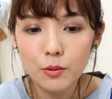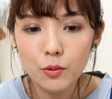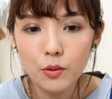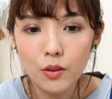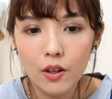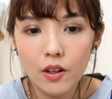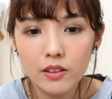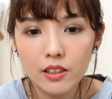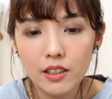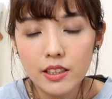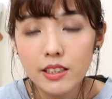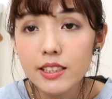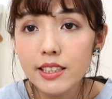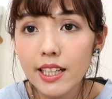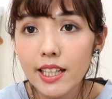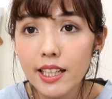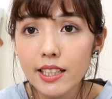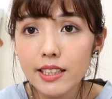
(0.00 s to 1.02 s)
我的一
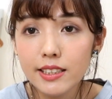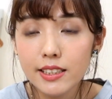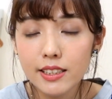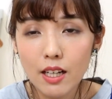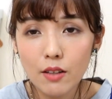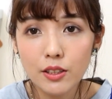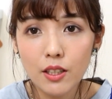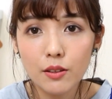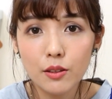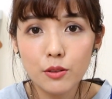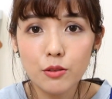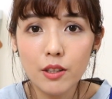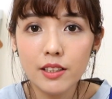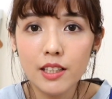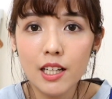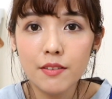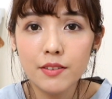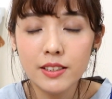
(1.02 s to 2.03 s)
些小小的
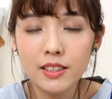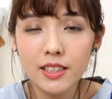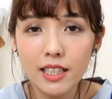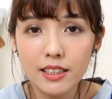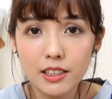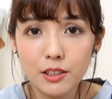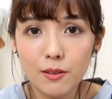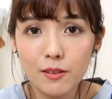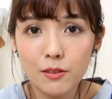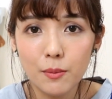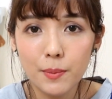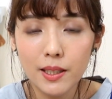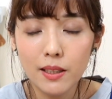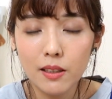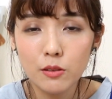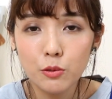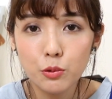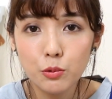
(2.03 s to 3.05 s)
穿搭分享，希望有
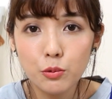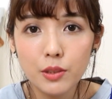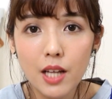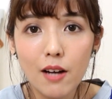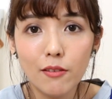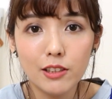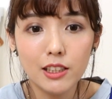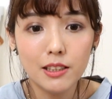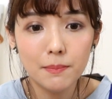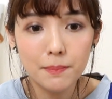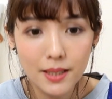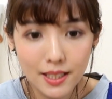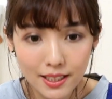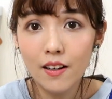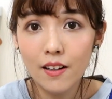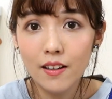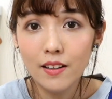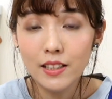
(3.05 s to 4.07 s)
帮助到你
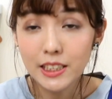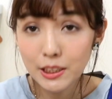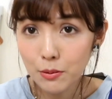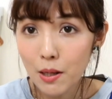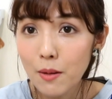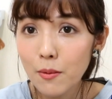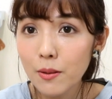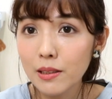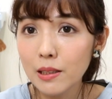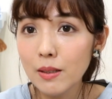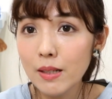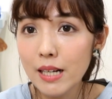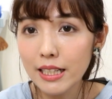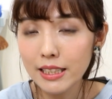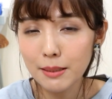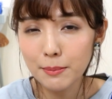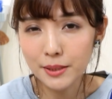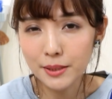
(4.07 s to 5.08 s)
们。喜欢我的话，也